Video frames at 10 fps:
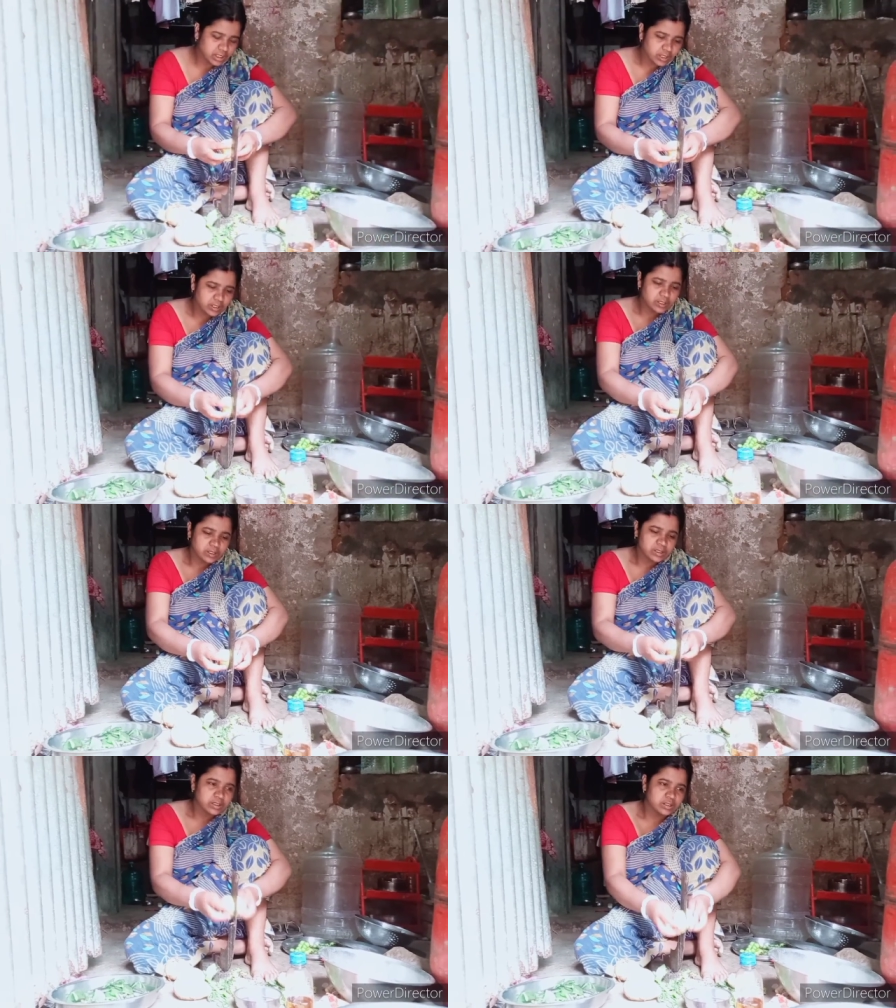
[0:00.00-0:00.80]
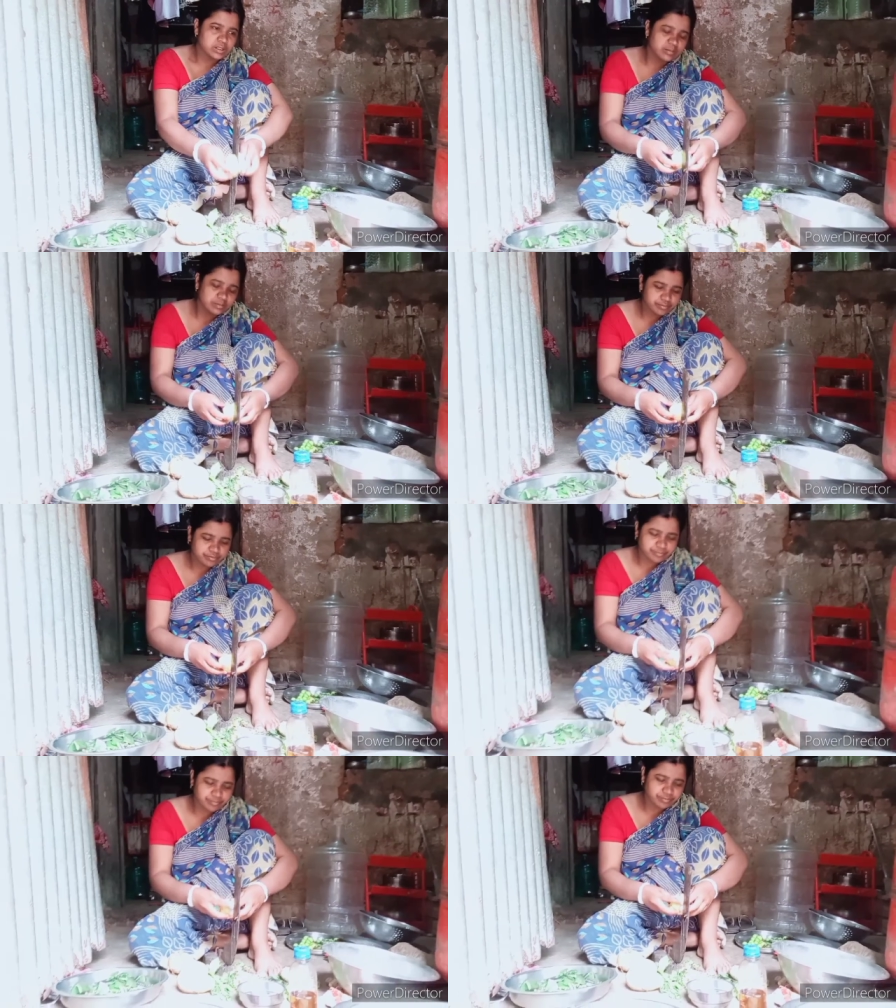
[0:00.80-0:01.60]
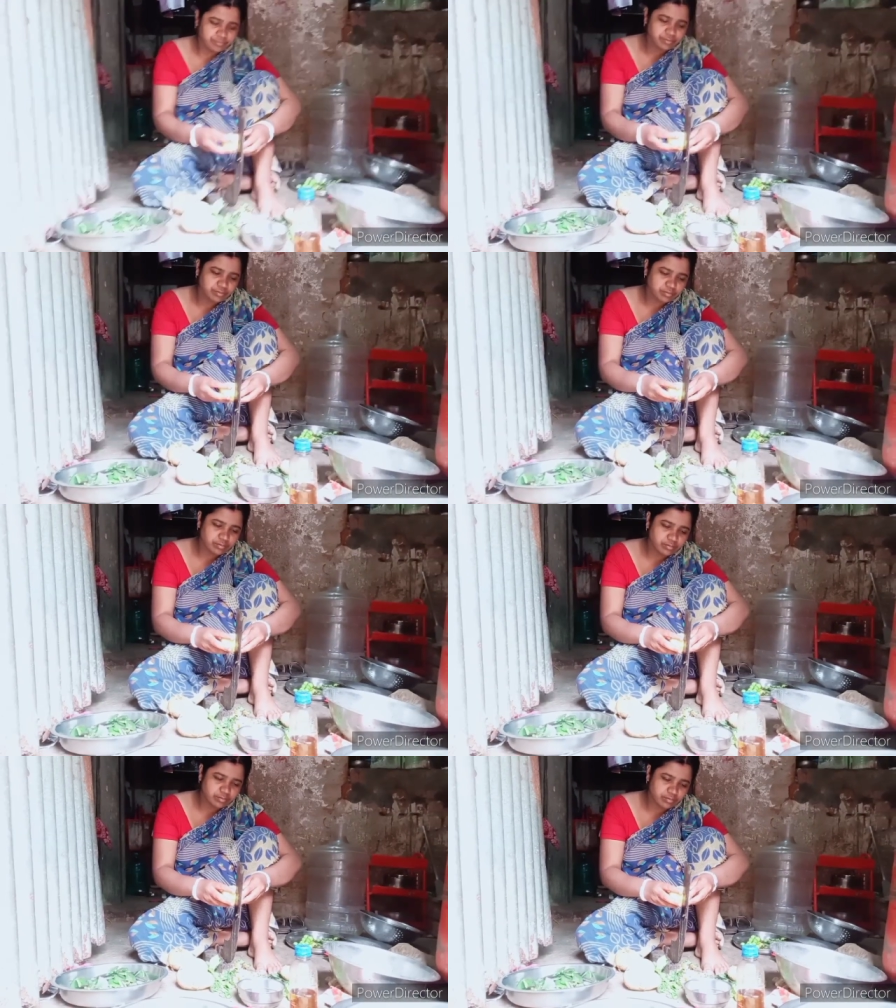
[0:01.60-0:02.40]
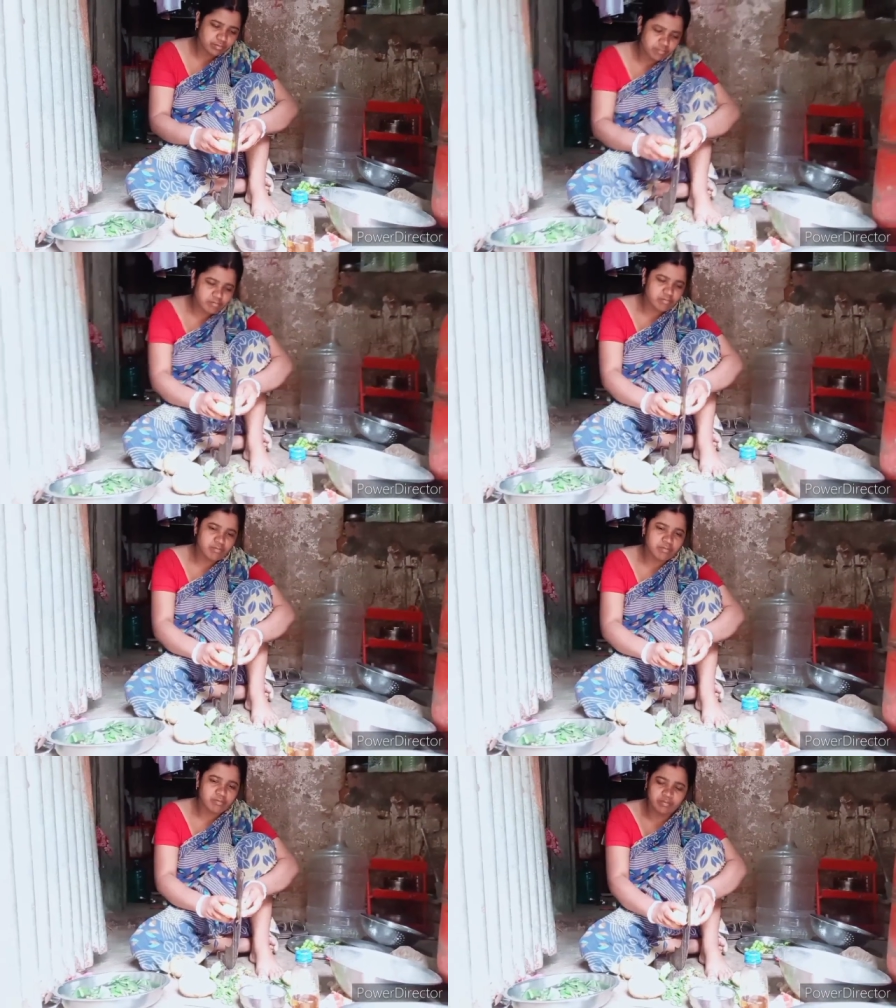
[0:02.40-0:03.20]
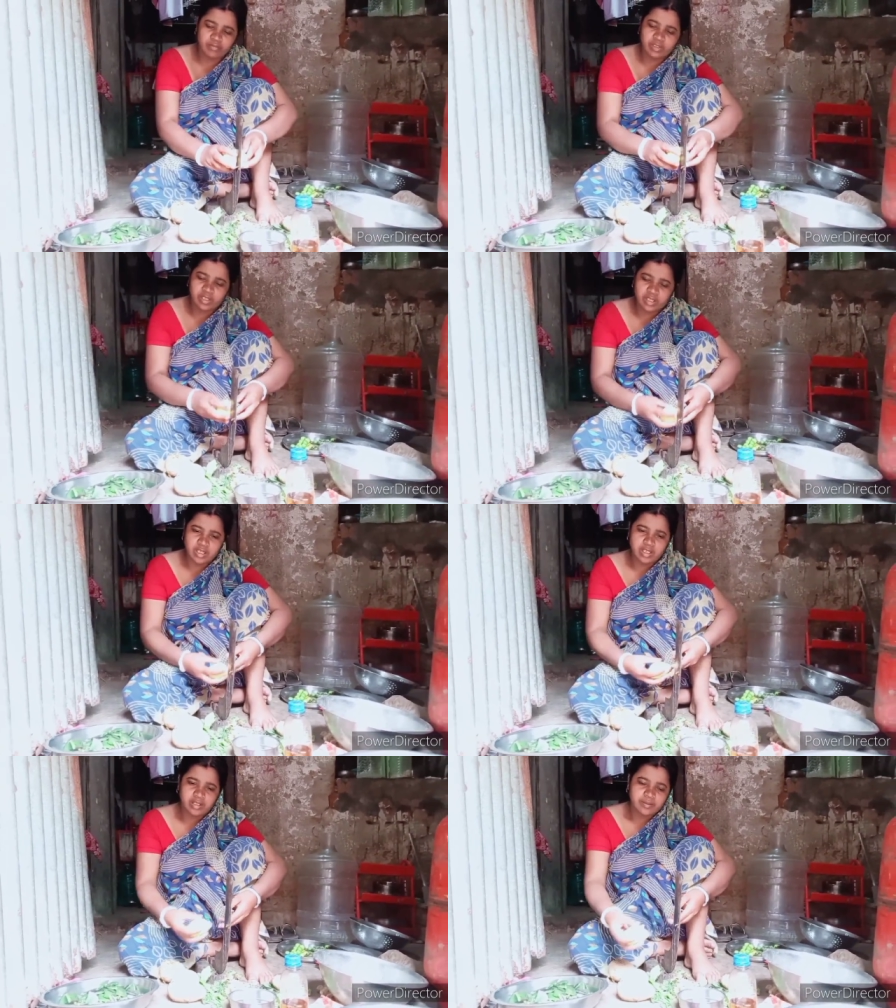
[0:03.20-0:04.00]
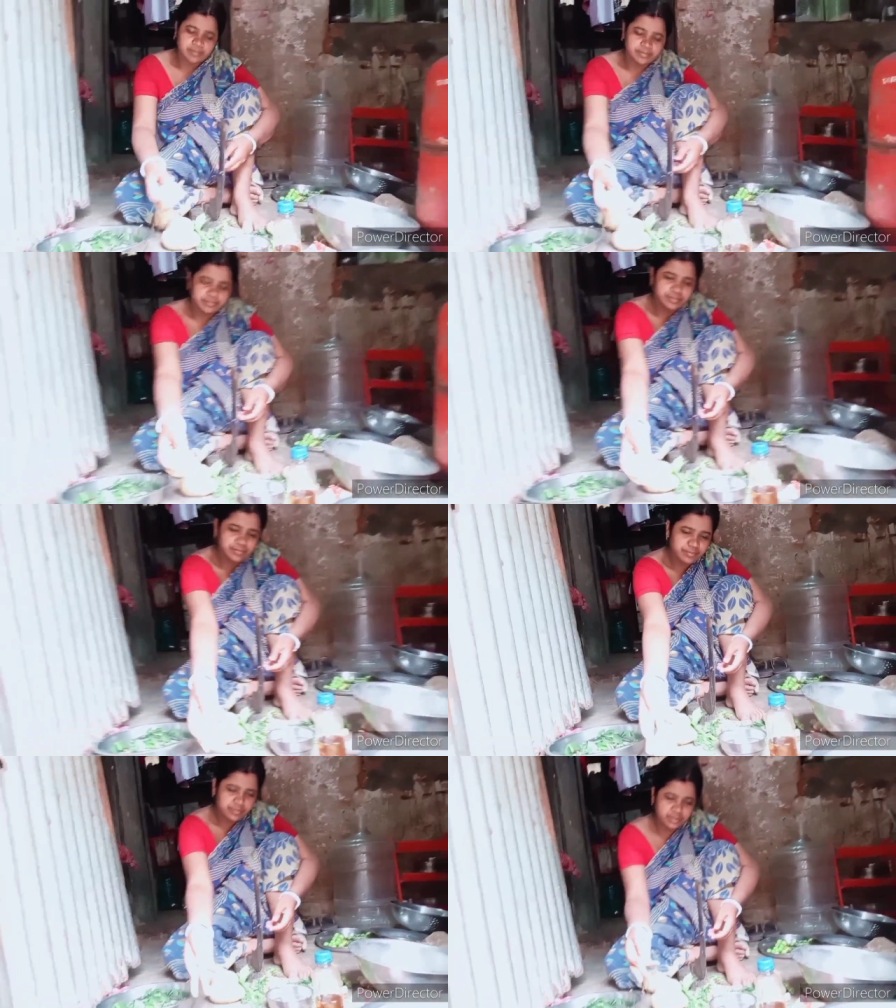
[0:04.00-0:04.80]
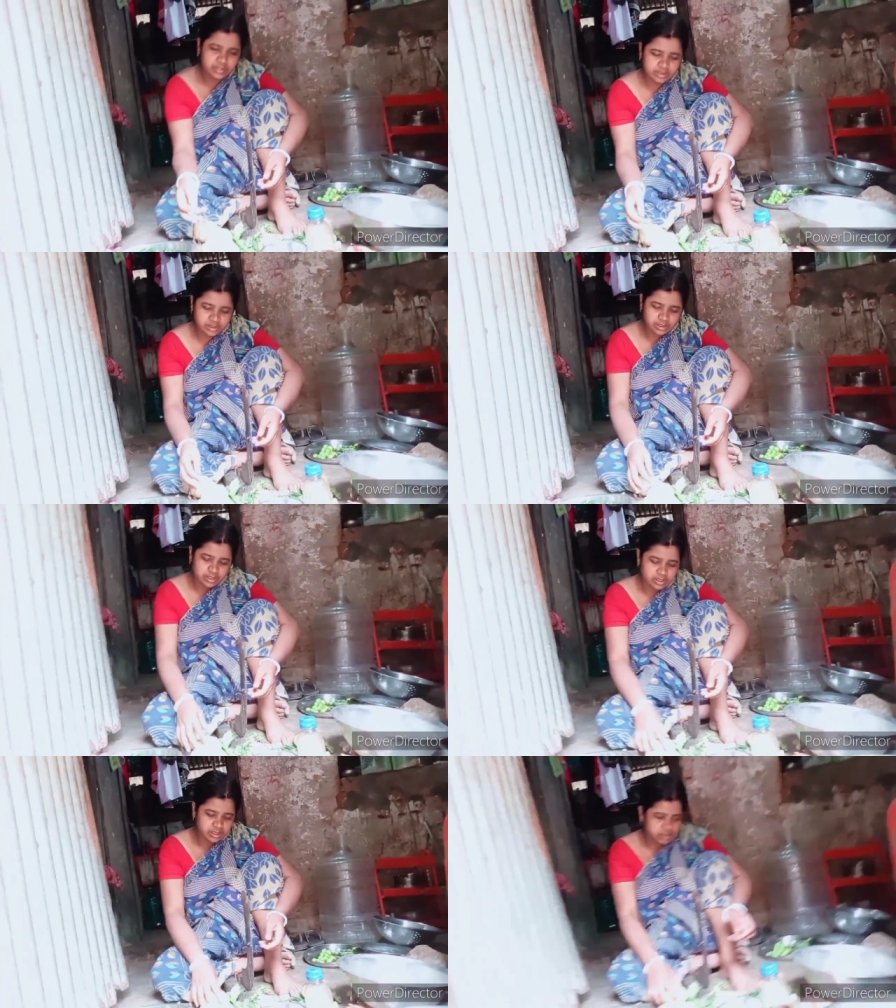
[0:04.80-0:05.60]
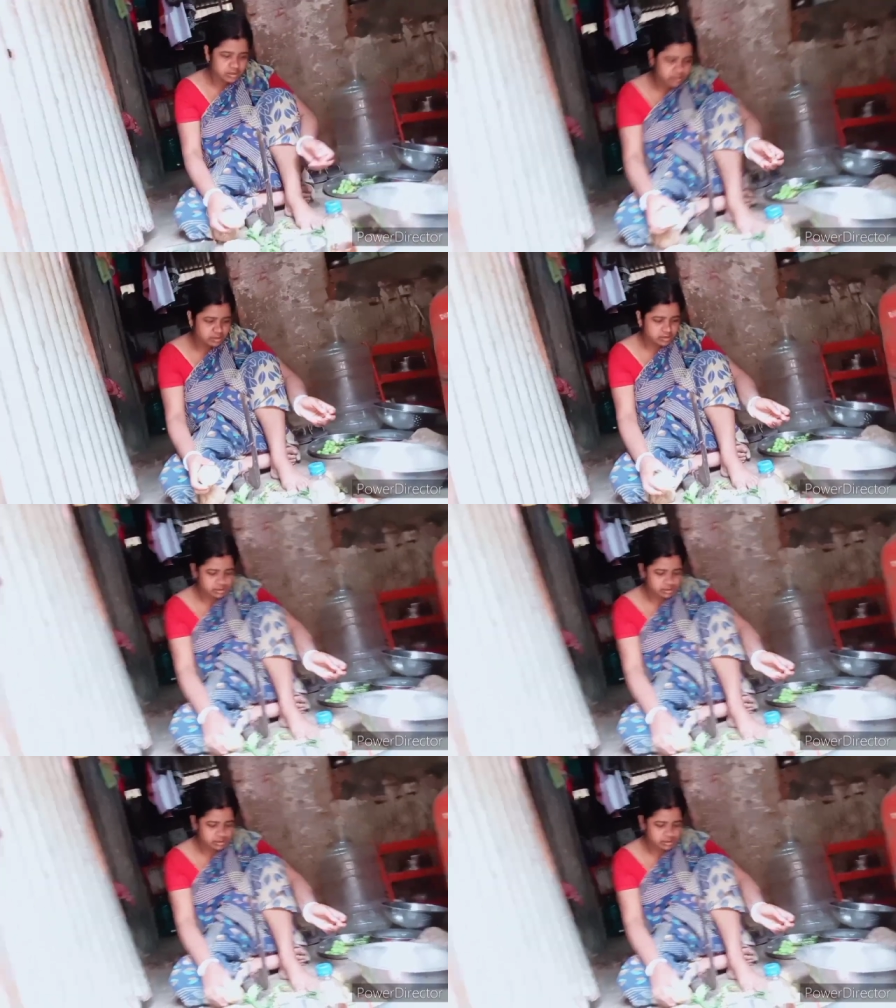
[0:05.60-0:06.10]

দরকার হয় তো ওকে মানে মানে তোমার যদি সঙ্গে সঙ্গে দরকার হয় ওকে পাঁচ